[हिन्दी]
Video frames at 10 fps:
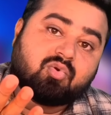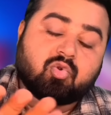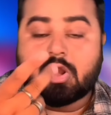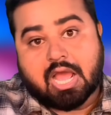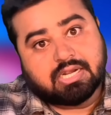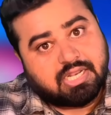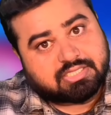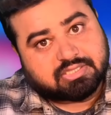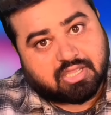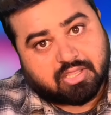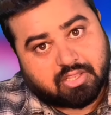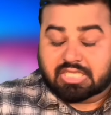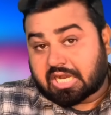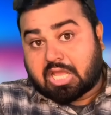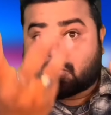गुनाह लगता है
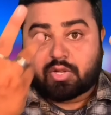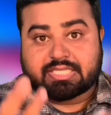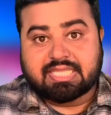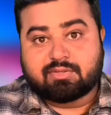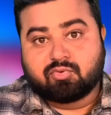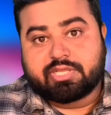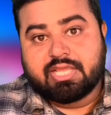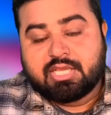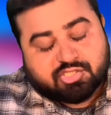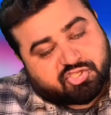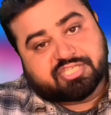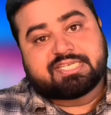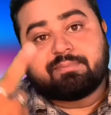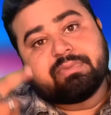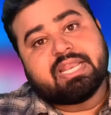सरकार को लगता है कि उनके
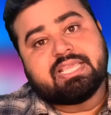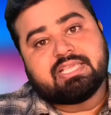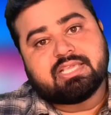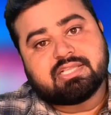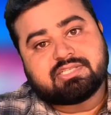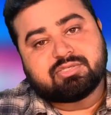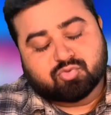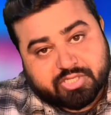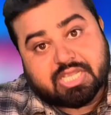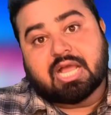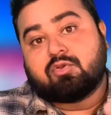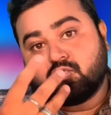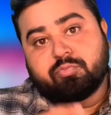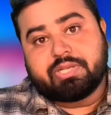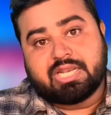सिस्टम में नहीं है ये चीज़ उनके
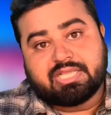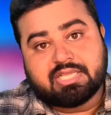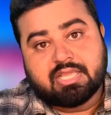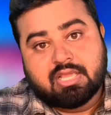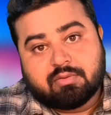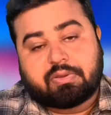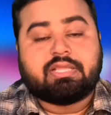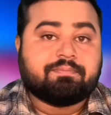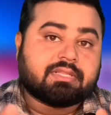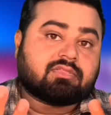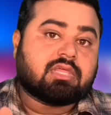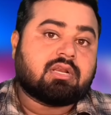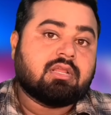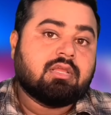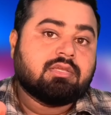कानून में नहीं है भाई पत्थर